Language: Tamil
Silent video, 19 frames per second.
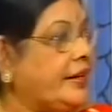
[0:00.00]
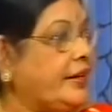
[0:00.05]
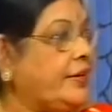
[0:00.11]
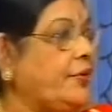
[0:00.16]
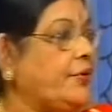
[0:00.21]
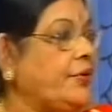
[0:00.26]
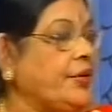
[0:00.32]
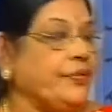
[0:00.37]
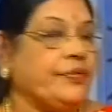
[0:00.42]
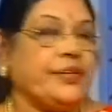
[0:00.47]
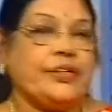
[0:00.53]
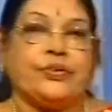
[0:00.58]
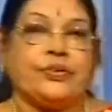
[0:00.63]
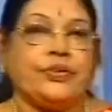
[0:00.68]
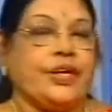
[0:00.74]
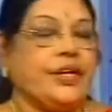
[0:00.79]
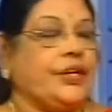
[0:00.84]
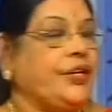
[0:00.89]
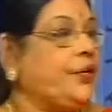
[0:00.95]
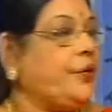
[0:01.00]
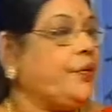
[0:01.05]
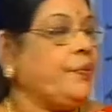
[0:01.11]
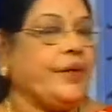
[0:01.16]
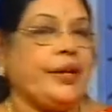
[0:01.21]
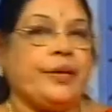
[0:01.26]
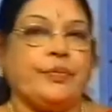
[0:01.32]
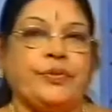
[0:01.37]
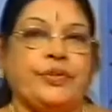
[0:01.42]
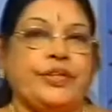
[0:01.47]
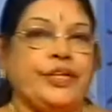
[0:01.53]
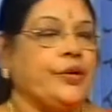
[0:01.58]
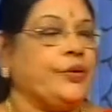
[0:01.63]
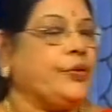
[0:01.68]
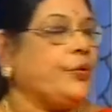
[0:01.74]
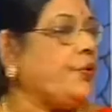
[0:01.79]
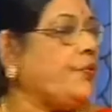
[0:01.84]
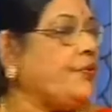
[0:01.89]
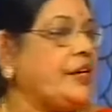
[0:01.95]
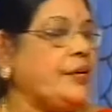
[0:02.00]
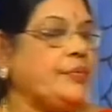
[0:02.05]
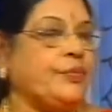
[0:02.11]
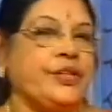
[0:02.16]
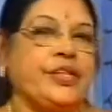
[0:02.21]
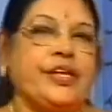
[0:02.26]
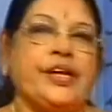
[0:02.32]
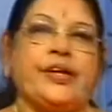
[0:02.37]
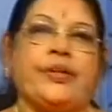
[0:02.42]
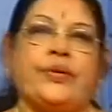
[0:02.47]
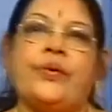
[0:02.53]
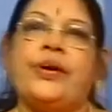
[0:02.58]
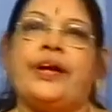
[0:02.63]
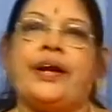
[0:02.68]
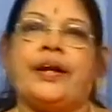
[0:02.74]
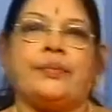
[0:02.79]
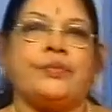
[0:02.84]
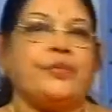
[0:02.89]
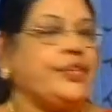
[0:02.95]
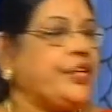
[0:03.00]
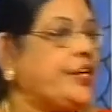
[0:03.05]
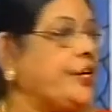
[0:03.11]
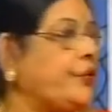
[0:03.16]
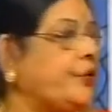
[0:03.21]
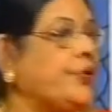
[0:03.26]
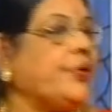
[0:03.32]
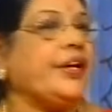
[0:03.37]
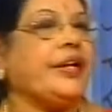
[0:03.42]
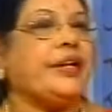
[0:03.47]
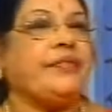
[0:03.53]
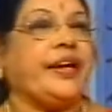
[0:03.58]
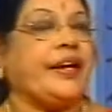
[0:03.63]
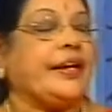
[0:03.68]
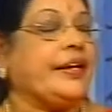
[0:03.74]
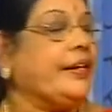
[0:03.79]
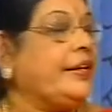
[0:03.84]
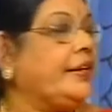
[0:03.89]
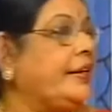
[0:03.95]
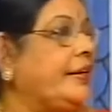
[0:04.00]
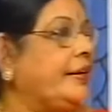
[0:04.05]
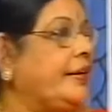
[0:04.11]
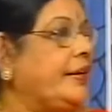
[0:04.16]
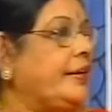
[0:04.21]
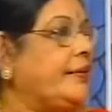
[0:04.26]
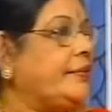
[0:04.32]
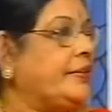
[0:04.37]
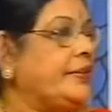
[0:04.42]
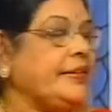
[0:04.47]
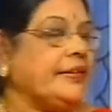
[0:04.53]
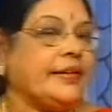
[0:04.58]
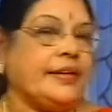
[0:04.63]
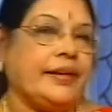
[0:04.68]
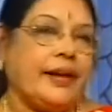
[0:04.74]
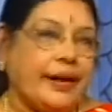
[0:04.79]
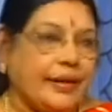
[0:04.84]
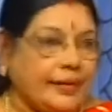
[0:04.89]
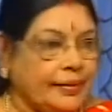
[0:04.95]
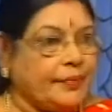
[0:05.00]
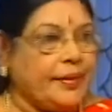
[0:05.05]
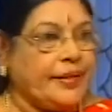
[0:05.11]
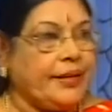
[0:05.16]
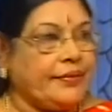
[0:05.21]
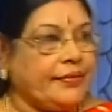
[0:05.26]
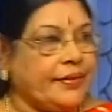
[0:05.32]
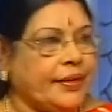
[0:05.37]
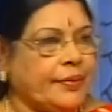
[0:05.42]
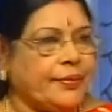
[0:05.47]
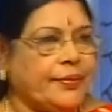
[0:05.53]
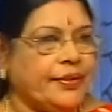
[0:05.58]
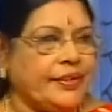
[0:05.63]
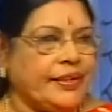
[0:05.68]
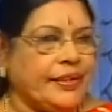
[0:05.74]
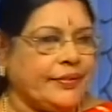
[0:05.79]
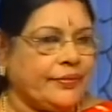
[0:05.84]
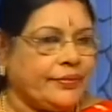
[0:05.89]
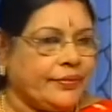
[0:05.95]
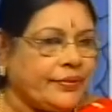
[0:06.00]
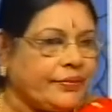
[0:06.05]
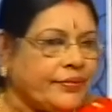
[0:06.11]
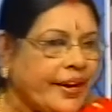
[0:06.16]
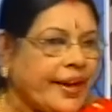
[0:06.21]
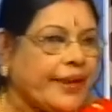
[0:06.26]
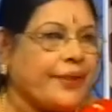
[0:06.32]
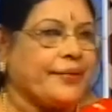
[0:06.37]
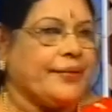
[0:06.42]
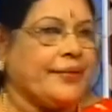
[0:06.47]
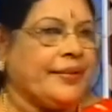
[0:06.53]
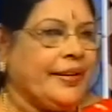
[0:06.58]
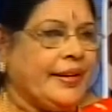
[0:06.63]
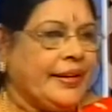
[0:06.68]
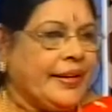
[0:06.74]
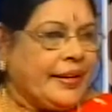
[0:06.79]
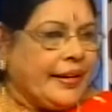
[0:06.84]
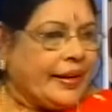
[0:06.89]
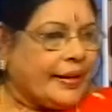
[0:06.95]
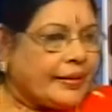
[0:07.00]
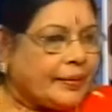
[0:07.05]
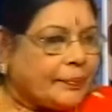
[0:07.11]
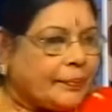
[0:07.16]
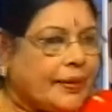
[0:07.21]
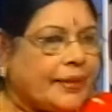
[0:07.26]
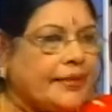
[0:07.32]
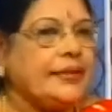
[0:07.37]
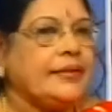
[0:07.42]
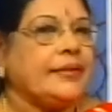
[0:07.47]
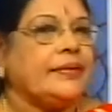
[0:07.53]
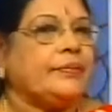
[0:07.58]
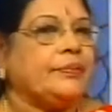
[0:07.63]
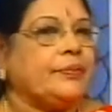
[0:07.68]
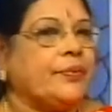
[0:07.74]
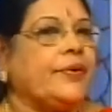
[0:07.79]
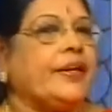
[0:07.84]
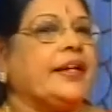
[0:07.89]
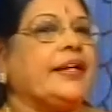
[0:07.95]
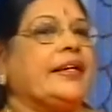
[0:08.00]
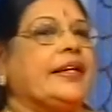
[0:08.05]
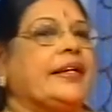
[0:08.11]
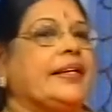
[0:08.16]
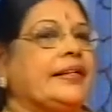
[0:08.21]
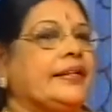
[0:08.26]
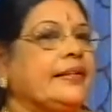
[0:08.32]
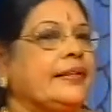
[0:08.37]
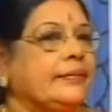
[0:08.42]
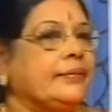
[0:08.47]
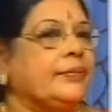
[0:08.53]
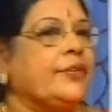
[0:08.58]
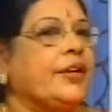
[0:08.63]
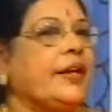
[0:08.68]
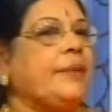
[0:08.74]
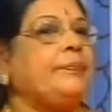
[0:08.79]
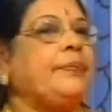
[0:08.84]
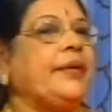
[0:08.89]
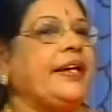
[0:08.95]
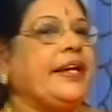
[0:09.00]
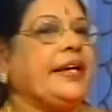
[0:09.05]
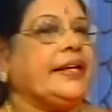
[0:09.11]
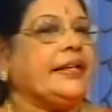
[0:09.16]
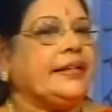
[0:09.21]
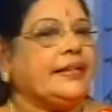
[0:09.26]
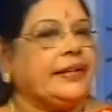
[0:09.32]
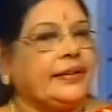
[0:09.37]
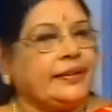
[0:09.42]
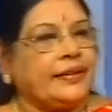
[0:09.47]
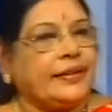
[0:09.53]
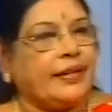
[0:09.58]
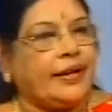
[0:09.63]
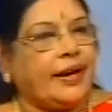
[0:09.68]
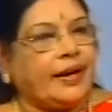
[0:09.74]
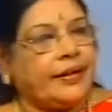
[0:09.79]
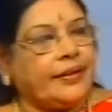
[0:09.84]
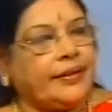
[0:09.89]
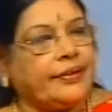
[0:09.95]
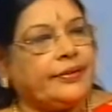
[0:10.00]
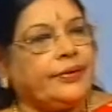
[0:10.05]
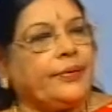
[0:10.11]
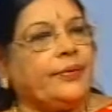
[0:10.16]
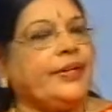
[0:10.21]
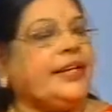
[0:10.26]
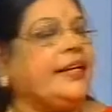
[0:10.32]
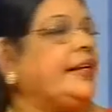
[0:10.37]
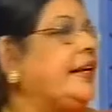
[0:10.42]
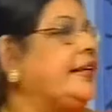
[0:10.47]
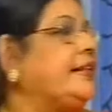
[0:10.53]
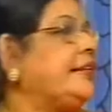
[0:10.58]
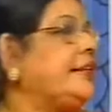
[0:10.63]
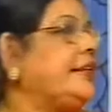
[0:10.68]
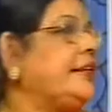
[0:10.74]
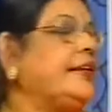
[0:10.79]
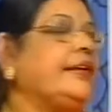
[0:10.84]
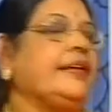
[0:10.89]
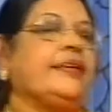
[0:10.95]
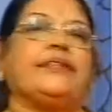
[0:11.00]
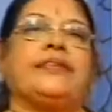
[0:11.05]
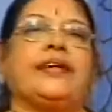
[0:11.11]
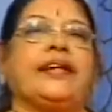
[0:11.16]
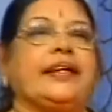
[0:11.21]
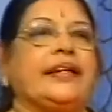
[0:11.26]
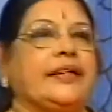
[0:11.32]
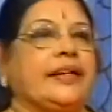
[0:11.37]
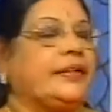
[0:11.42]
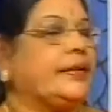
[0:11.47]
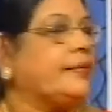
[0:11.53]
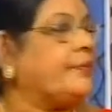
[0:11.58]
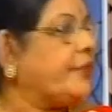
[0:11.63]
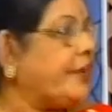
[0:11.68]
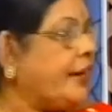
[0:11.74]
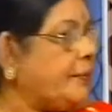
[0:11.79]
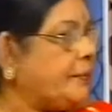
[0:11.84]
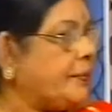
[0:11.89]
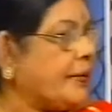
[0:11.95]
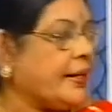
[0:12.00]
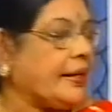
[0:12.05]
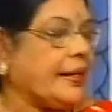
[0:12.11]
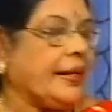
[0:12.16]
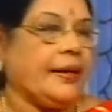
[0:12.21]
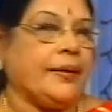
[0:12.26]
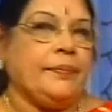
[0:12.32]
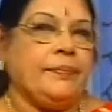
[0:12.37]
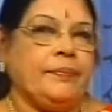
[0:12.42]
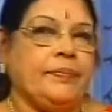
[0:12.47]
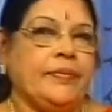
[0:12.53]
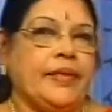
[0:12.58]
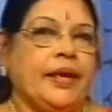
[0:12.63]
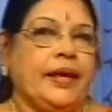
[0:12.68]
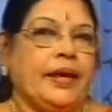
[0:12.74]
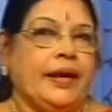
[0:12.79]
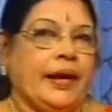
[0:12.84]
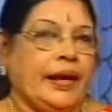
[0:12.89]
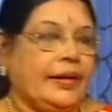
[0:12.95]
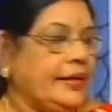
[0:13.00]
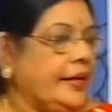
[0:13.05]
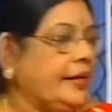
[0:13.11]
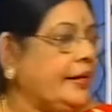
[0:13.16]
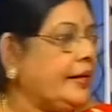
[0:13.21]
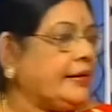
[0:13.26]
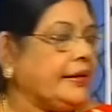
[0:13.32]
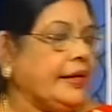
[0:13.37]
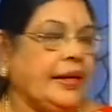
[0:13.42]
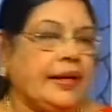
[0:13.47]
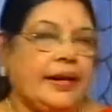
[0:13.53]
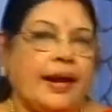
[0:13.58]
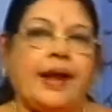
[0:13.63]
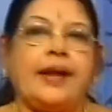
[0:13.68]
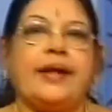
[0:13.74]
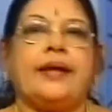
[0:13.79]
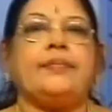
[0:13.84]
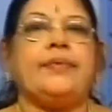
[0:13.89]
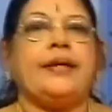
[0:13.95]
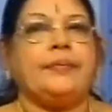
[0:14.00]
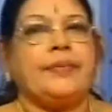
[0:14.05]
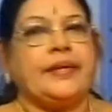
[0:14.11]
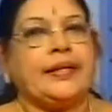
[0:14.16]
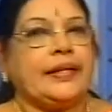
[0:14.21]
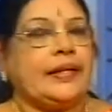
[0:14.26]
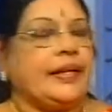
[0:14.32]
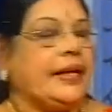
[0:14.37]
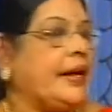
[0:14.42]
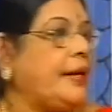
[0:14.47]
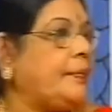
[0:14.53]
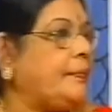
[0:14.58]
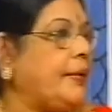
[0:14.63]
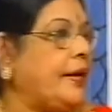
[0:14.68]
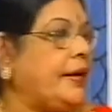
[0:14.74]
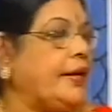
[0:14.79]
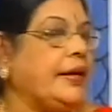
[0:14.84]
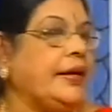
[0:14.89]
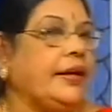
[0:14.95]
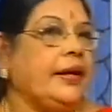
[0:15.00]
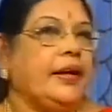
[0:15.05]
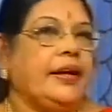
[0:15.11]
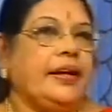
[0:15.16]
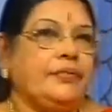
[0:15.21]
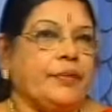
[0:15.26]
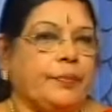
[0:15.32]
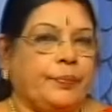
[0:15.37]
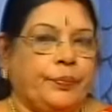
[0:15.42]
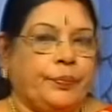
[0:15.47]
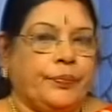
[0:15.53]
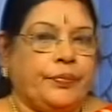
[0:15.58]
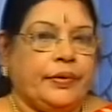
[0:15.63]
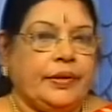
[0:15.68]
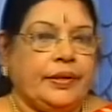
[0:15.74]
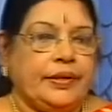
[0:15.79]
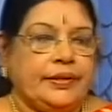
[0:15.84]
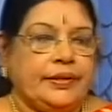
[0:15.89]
இந்திரையோ இவள் சுந்தரியோ முந்தியதோ விழி முந்தியதோ முந்தியதோ எனவே அப்படின்னு அந்த மாதிரி வரபோது ஒரு வேகம் அந்த பந்து போகின்ற முறைப்படி அந்த நாடகத்தோடு இணைந்து வருகின்ற அந்த முறையை பார்க்கலாம் அதே நேரத்தில் நாடகம் என்பதற்கு ஏற்ப இவ